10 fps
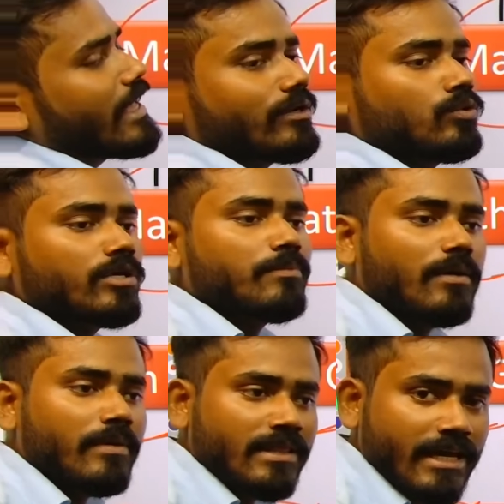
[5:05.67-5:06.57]
একটু কি
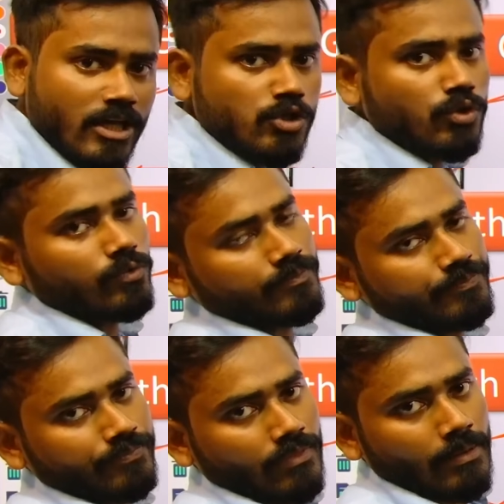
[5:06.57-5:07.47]
ভেবে দেখেছো
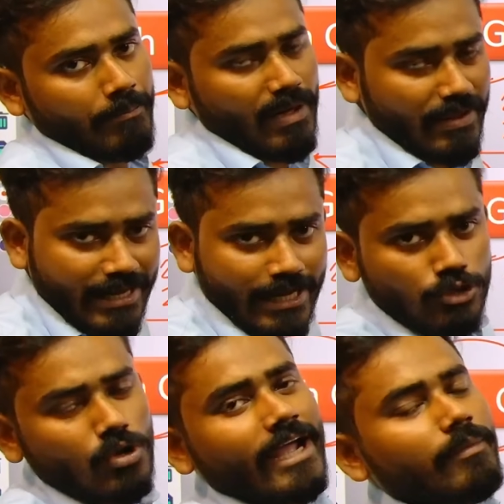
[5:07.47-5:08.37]
ভেবে
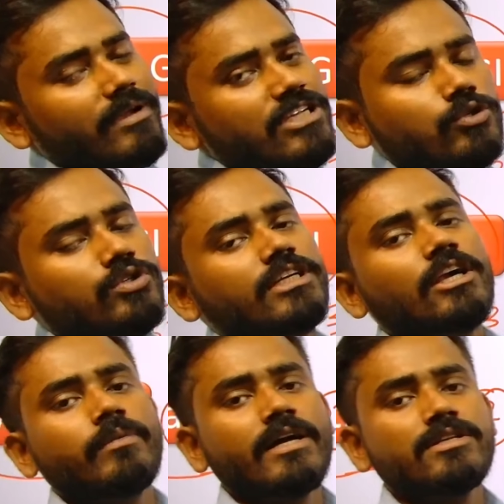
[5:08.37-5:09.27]
দেখেছো আগের বার সাতষট্টি কাট
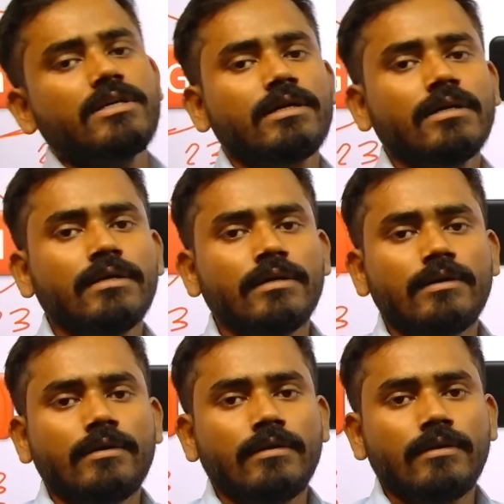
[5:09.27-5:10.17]
অফ গেছে
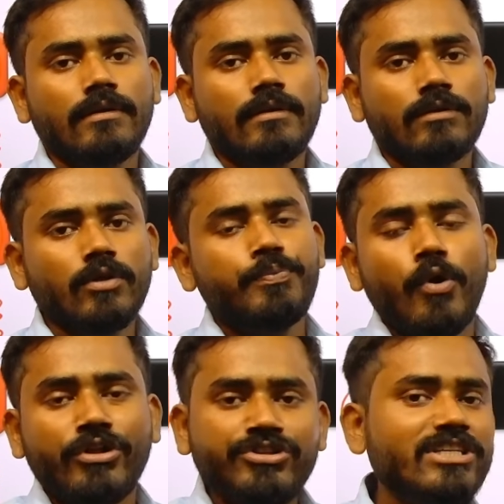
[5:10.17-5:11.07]
তুই
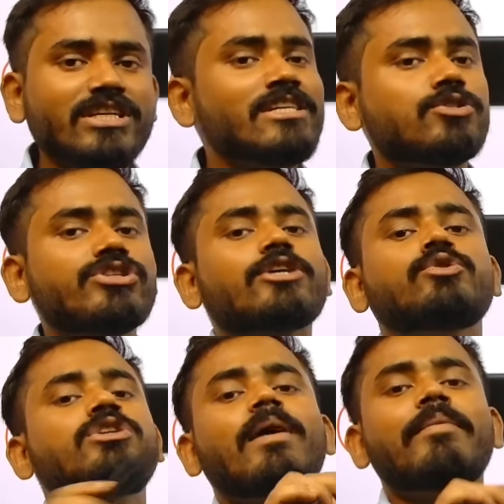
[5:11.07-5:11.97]
পঞ্চাশে নিশ্চয়ই
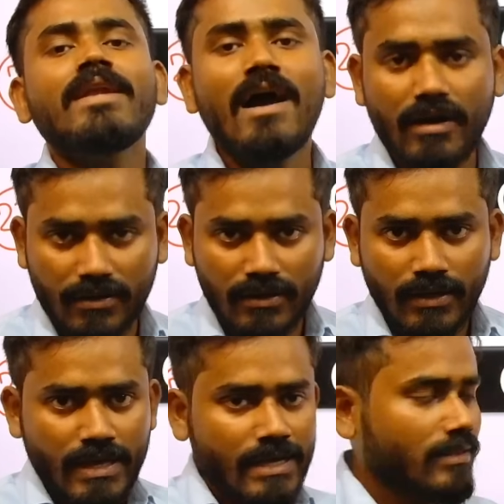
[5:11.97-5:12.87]
সাতষট্টি পাবে না
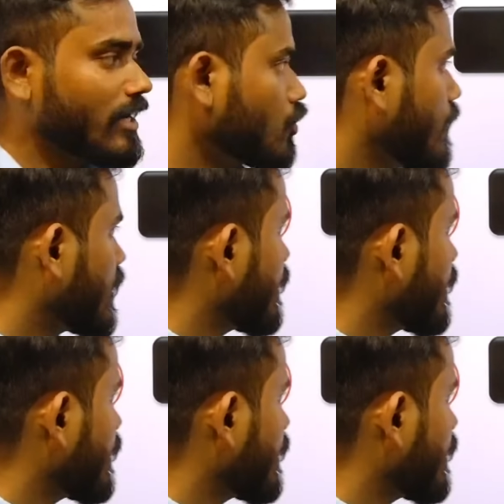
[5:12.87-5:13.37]
তাই তোমাকে